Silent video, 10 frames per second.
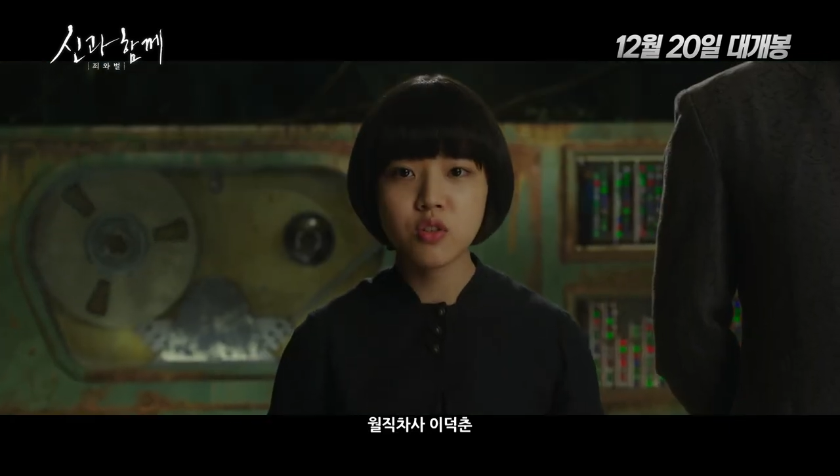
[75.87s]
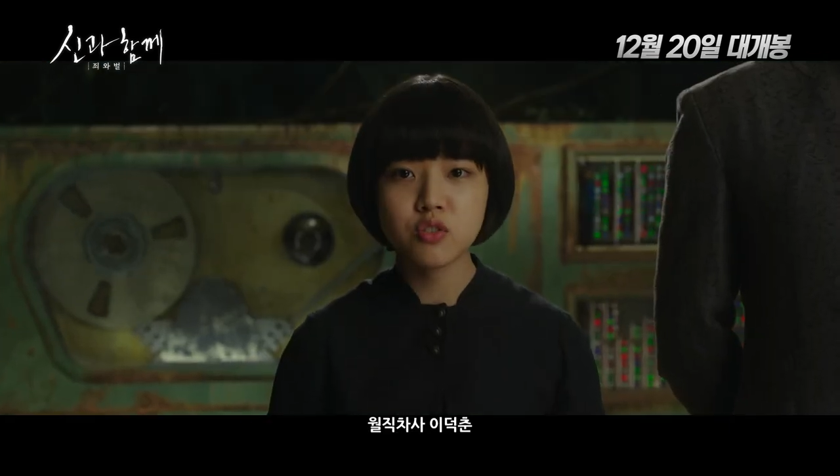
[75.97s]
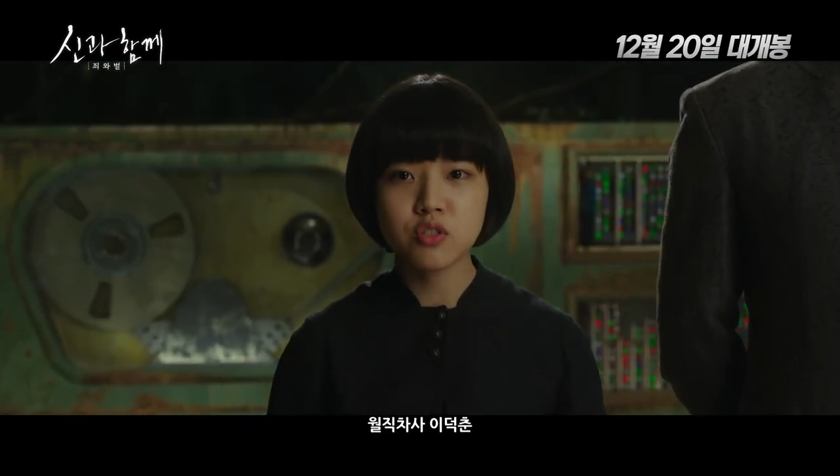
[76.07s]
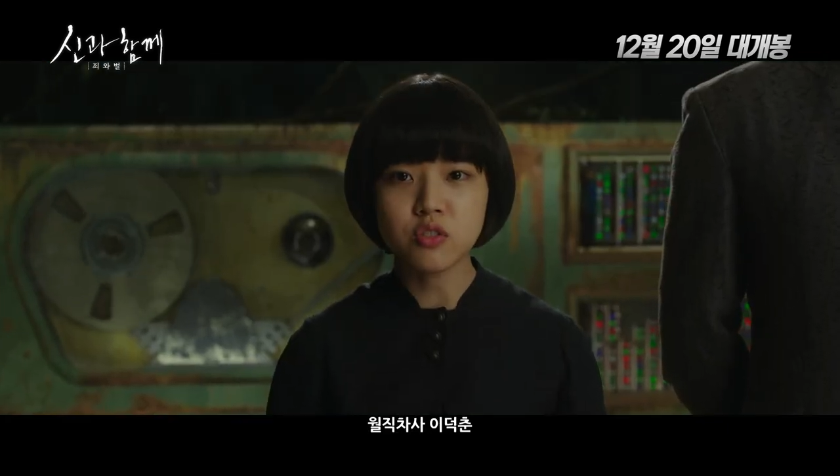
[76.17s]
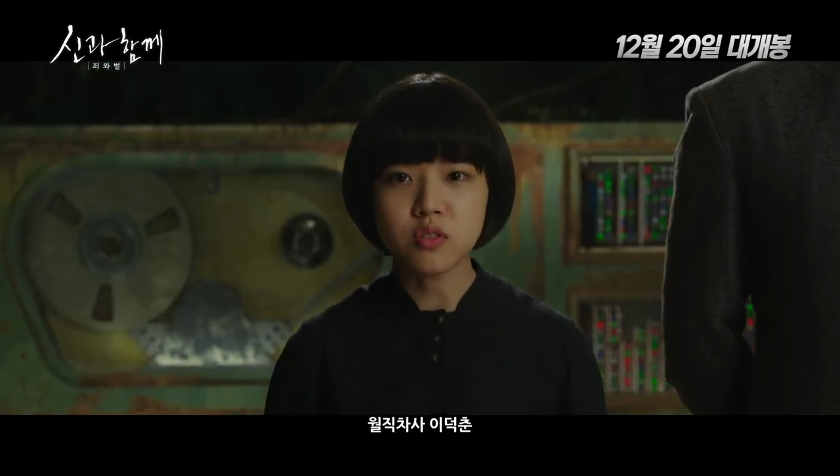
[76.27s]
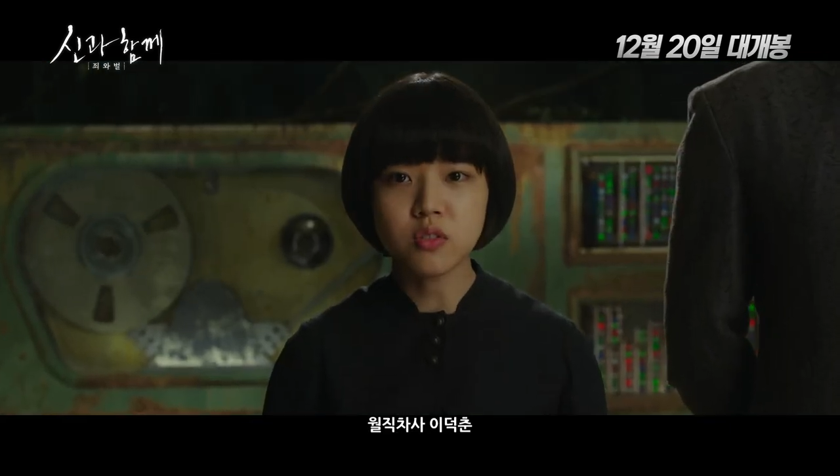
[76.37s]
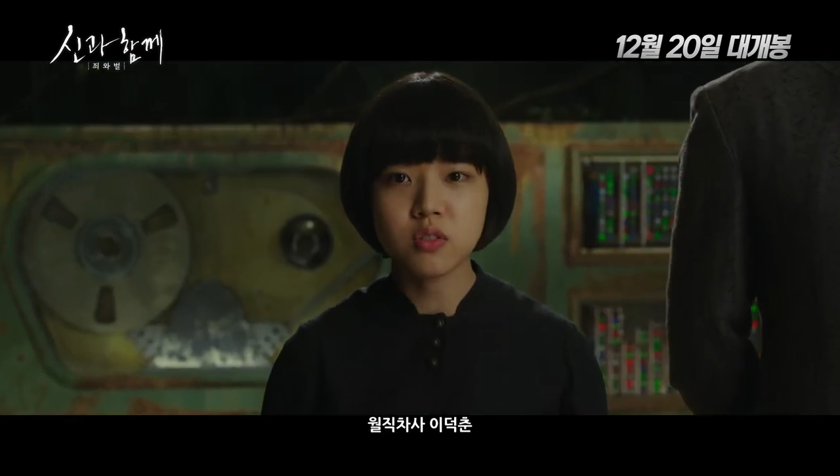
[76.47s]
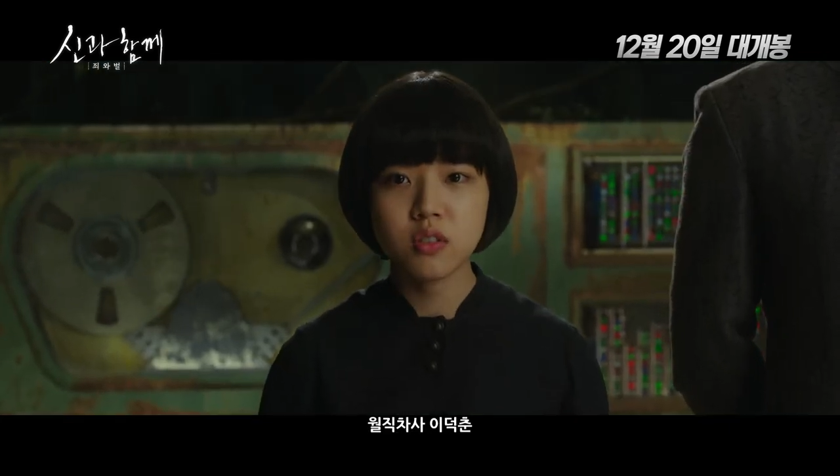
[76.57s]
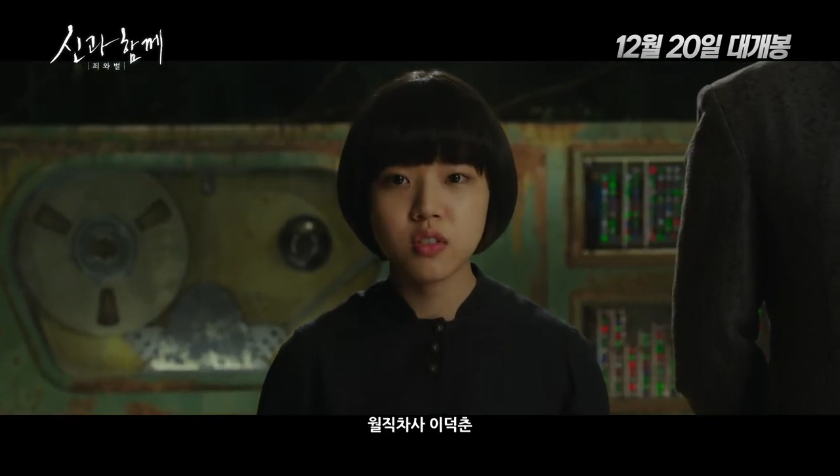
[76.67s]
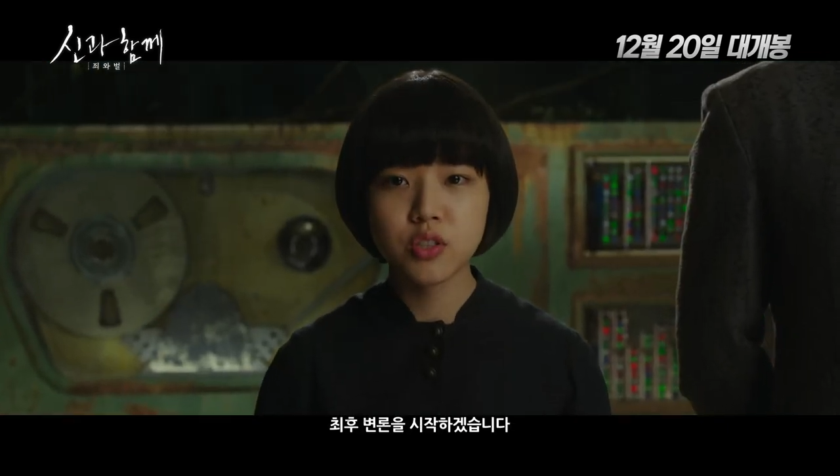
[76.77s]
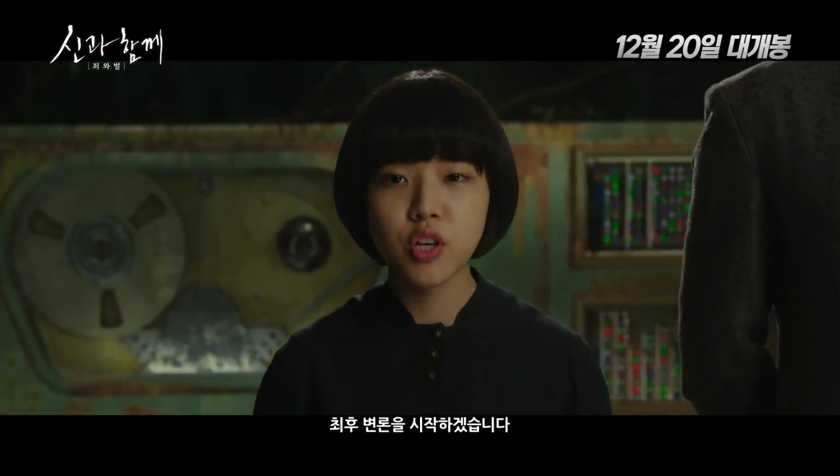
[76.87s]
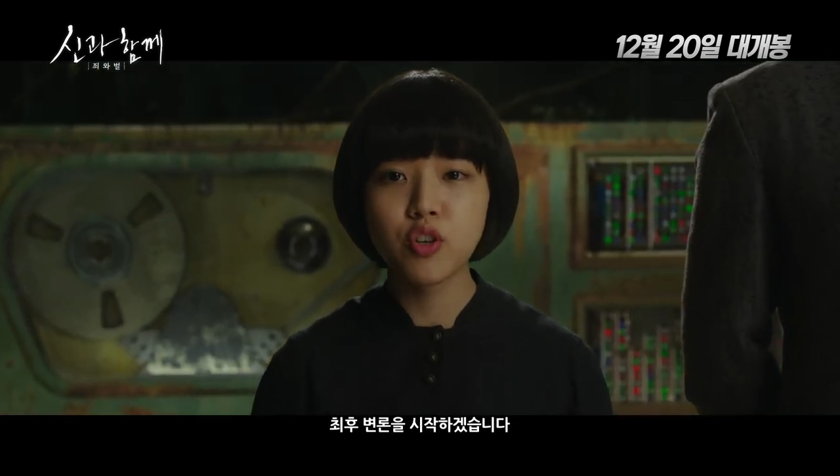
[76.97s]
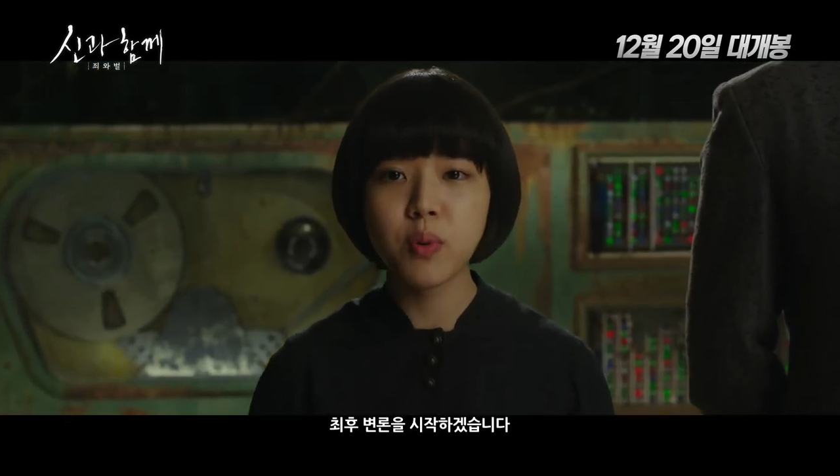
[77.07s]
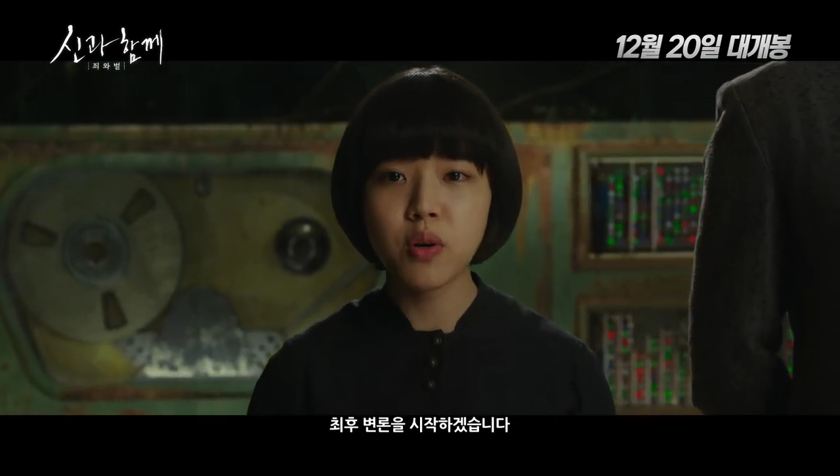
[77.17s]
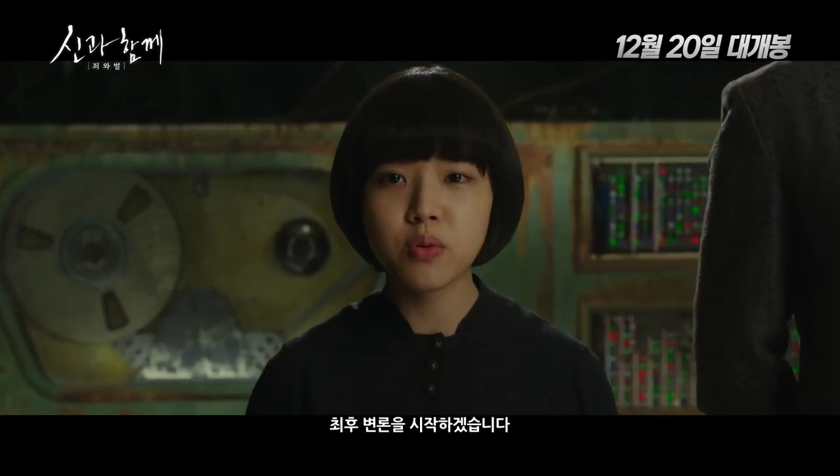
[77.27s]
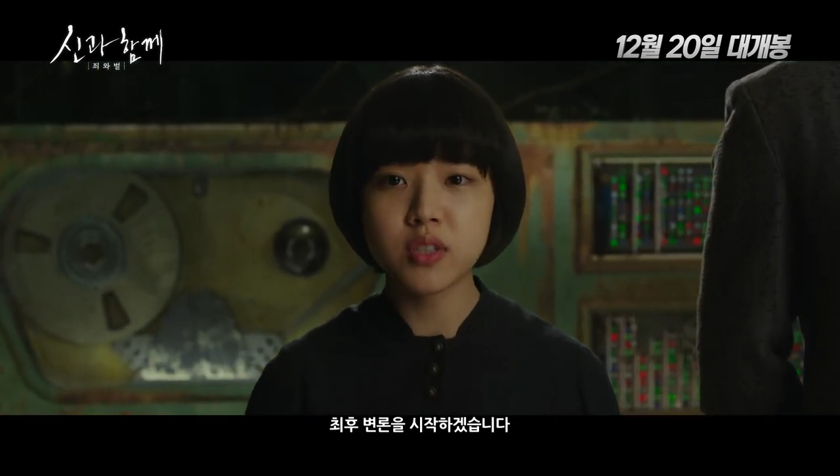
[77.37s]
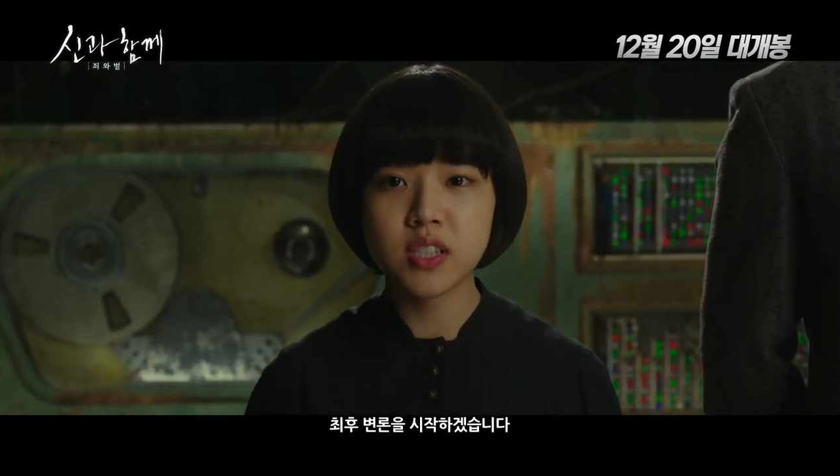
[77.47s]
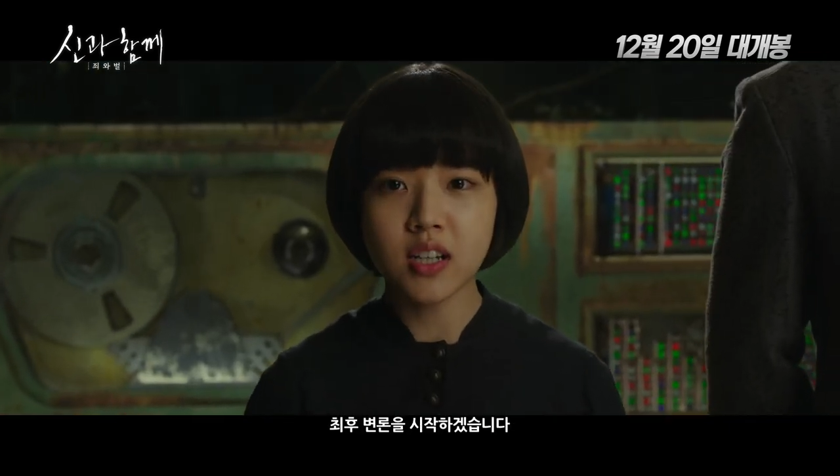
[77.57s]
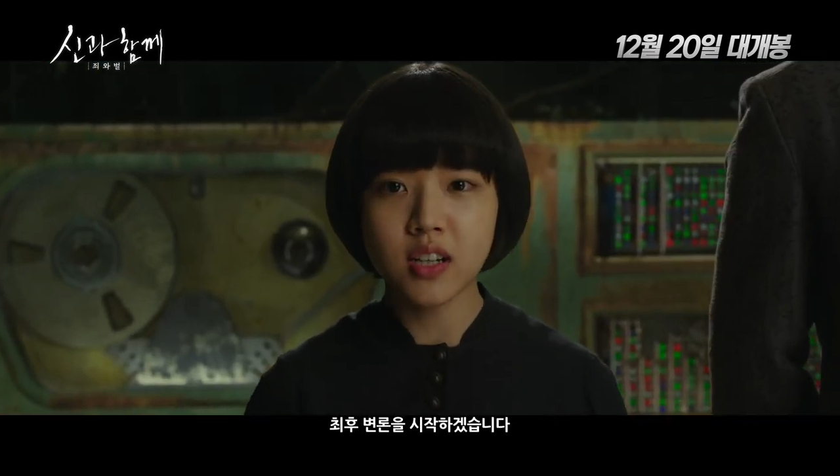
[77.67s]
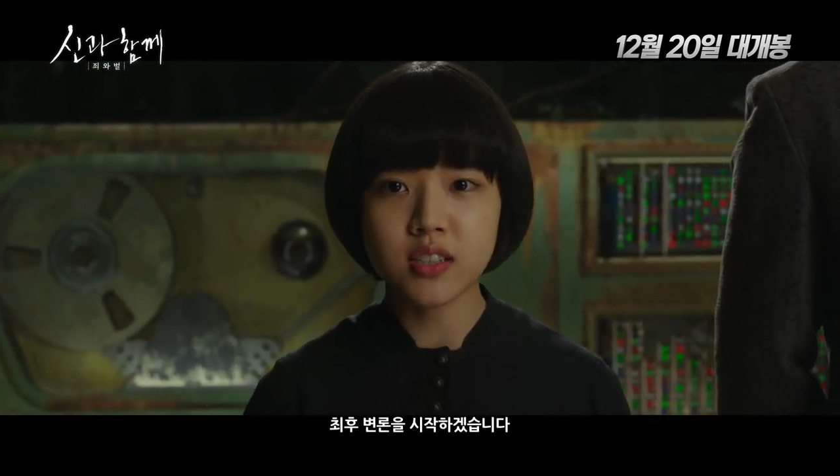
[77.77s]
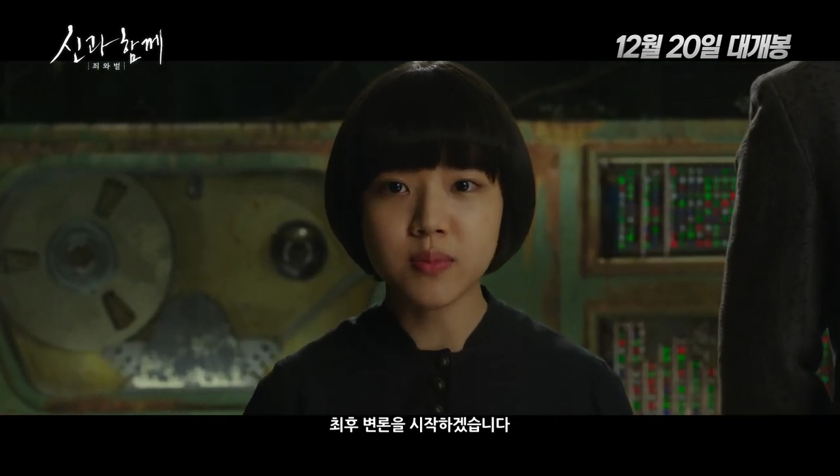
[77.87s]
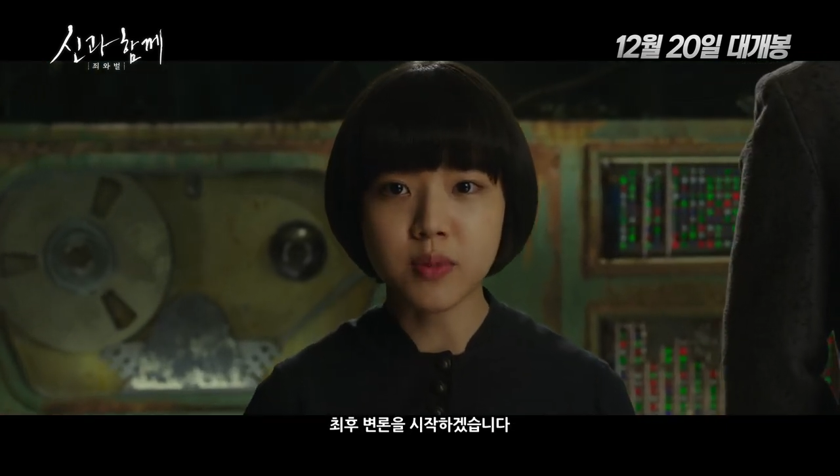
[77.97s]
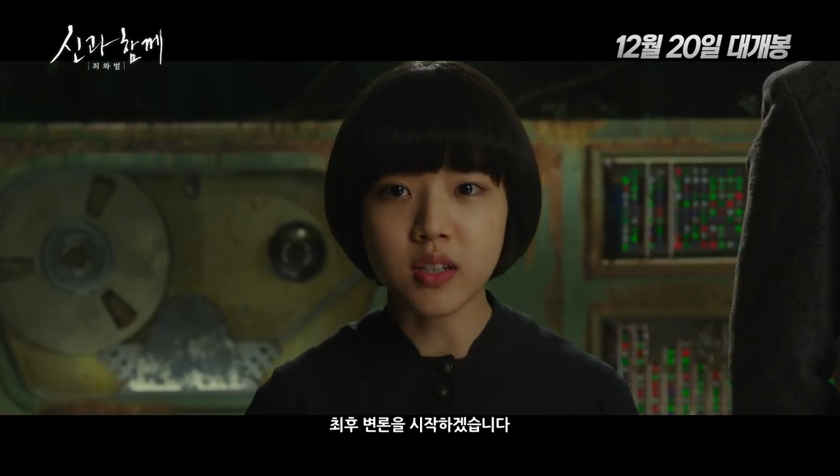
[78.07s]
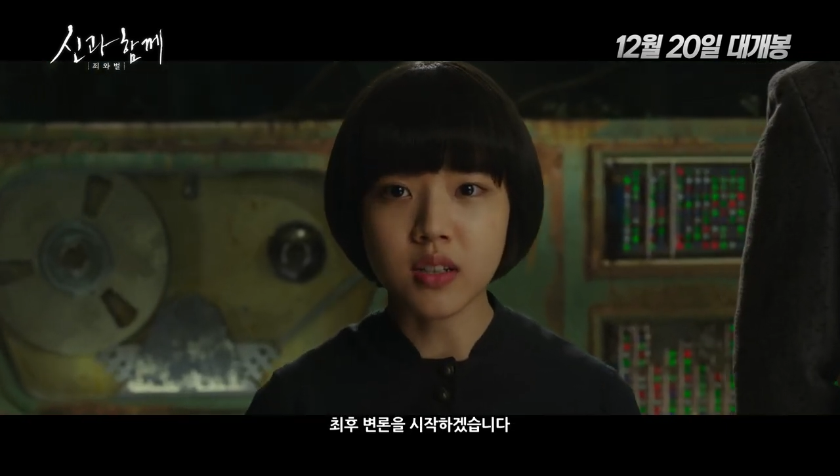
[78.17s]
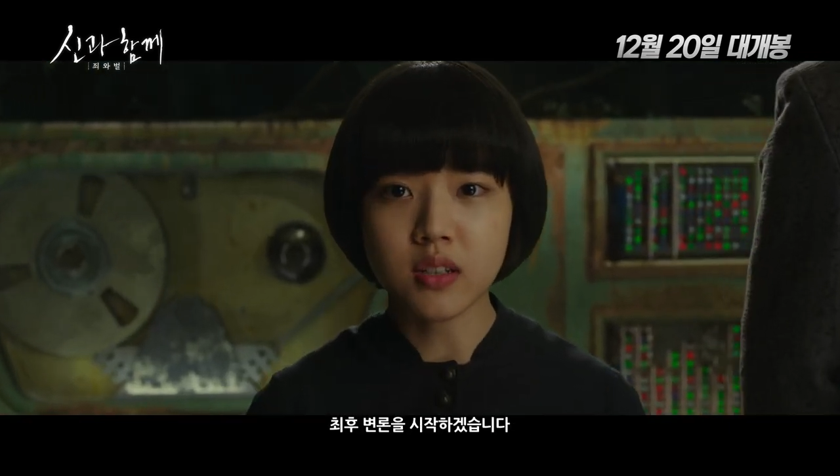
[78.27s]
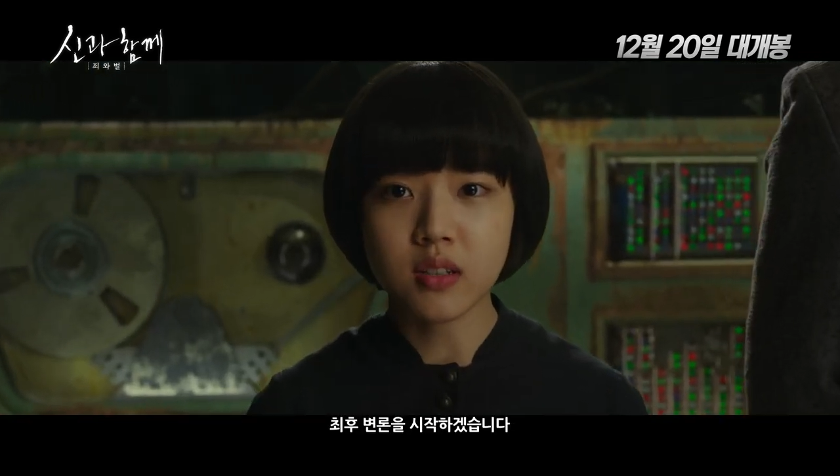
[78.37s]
이덕춘 최후 변론을 시작하겠습니다.